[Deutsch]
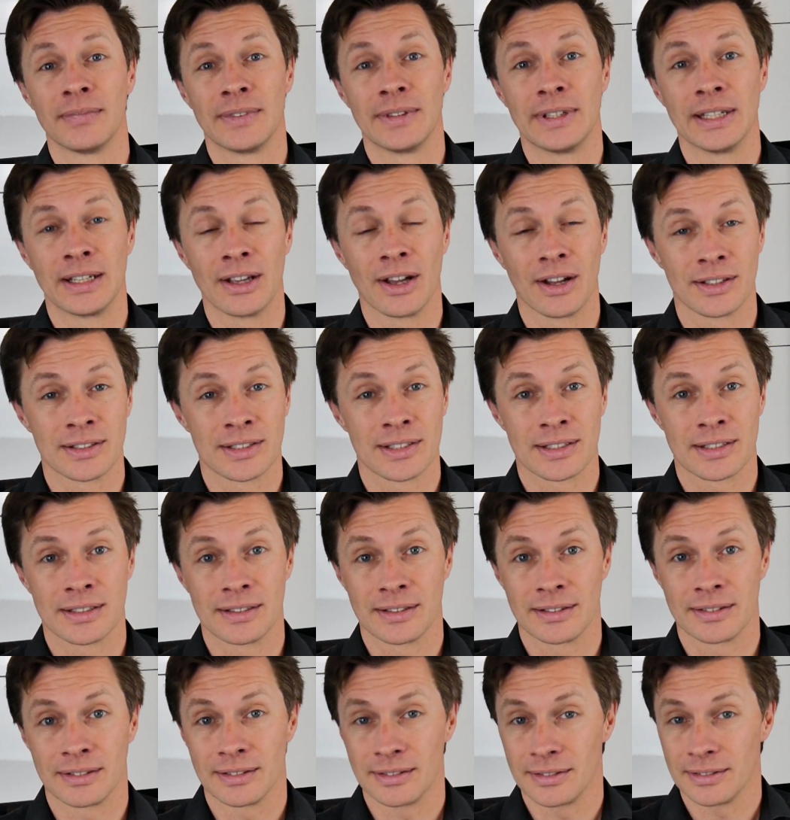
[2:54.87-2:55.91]
die
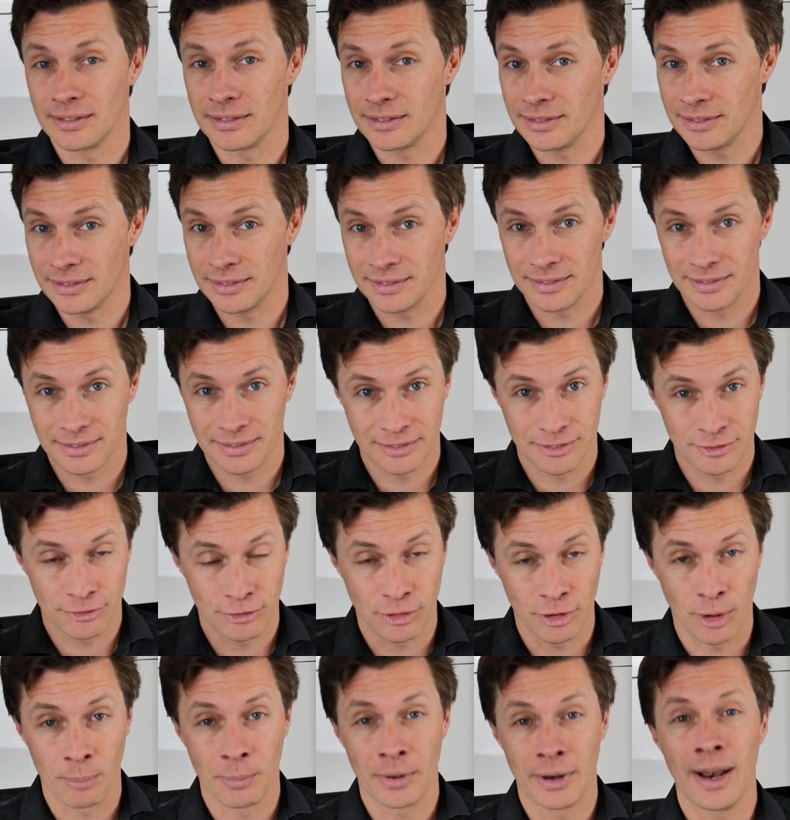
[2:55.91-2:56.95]
ganzen
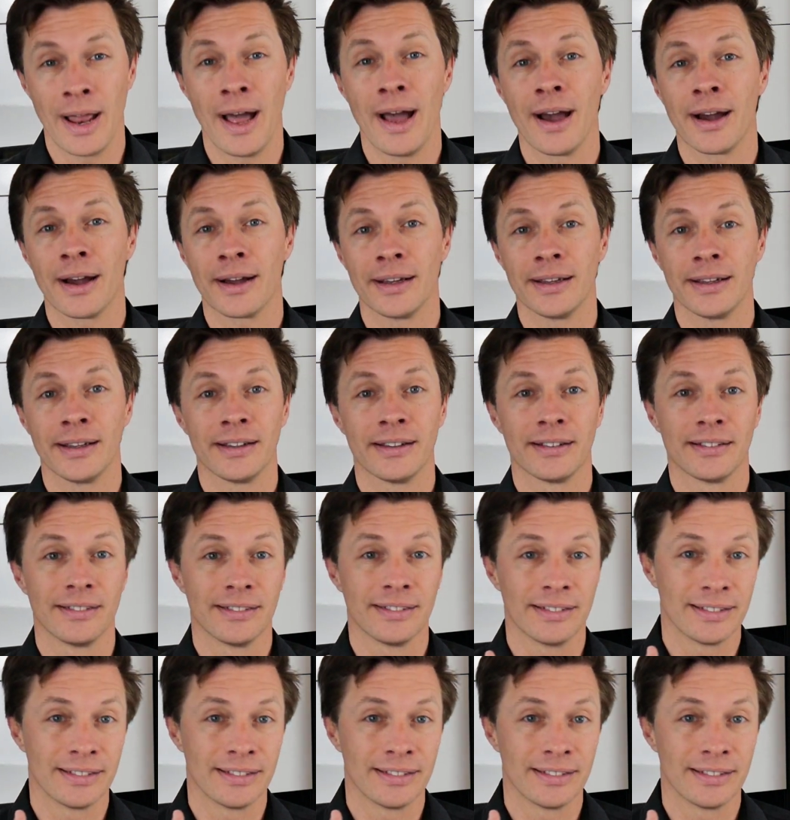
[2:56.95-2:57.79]
Formulare